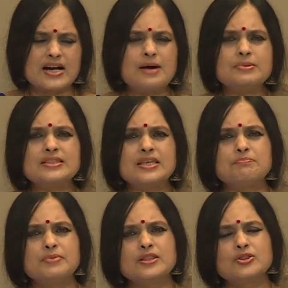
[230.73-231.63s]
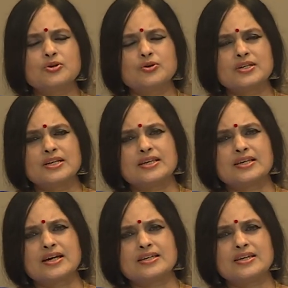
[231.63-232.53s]
காமத்தை பிடித்து
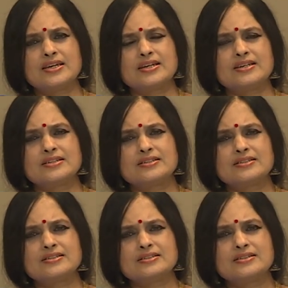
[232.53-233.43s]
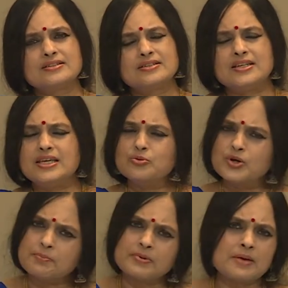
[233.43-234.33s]
கொண்டிருக்கிறாயே நீ
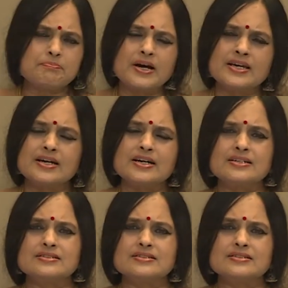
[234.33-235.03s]
உயிர் பிழைப்பாயா